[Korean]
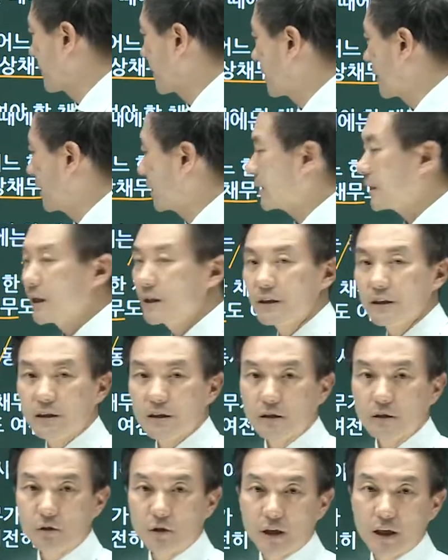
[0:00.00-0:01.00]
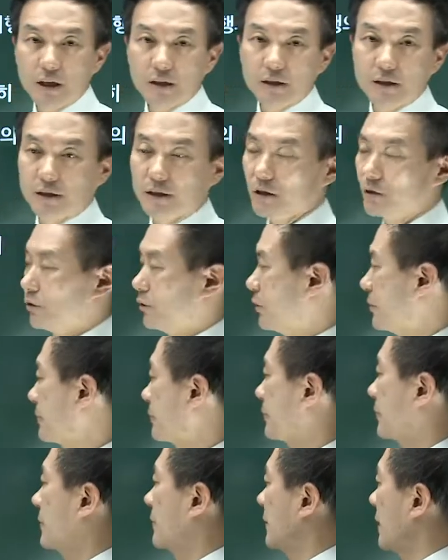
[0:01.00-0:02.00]
일단 이행 지체죠.
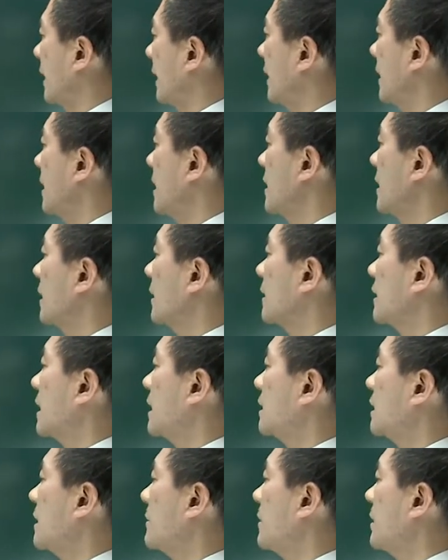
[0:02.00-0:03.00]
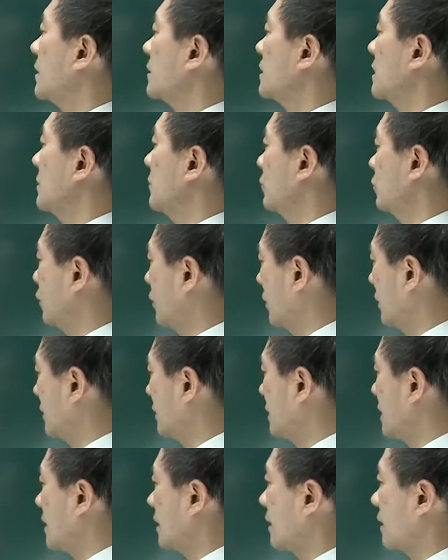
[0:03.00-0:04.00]
네. 상대방 채무도
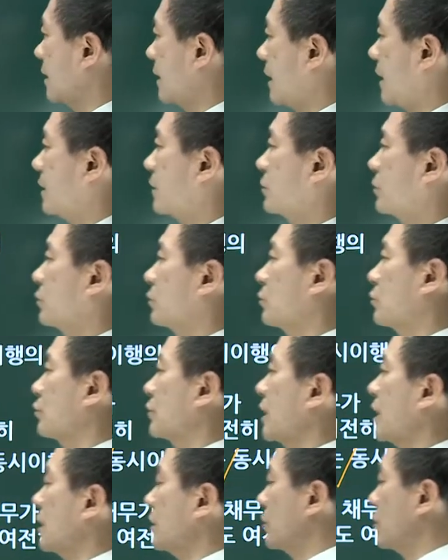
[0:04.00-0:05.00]
이행기에 도달한